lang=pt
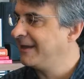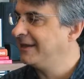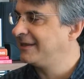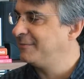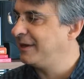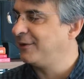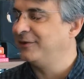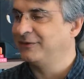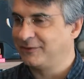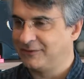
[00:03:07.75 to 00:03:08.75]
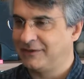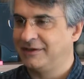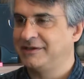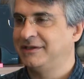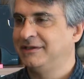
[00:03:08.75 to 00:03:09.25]
entre Belo
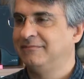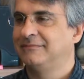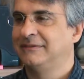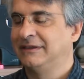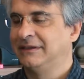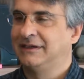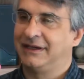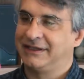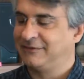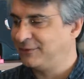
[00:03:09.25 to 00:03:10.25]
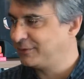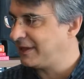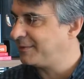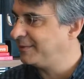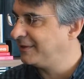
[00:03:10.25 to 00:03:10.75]
Horizonte, até
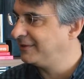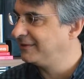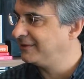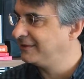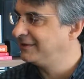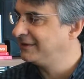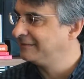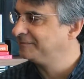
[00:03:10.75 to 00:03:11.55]
voltar para Belo Horizonte.